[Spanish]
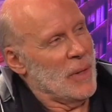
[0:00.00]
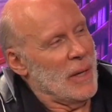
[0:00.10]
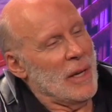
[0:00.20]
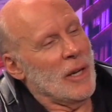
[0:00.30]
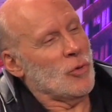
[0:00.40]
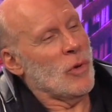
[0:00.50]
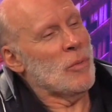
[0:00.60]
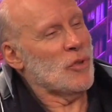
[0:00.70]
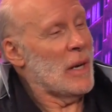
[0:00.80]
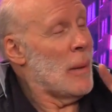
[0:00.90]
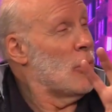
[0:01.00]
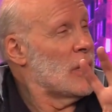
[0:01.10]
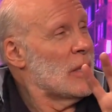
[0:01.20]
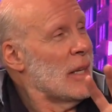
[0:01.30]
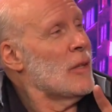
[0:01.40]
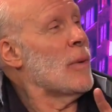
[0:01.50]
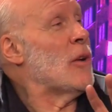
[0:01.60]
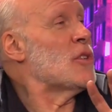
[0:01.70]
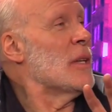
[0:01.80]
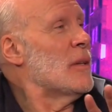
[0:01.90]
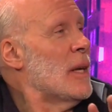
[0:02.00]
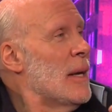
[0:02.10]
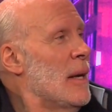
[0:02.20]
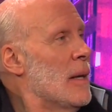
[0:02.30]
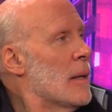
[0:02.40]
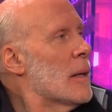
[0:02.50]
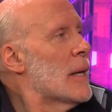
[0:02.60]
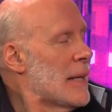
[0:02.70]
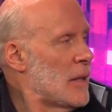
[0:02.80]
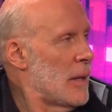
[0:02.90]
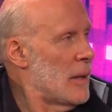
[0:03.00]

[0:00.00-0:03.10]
Y estuvimos en la multitienda una noche entera. Gratis.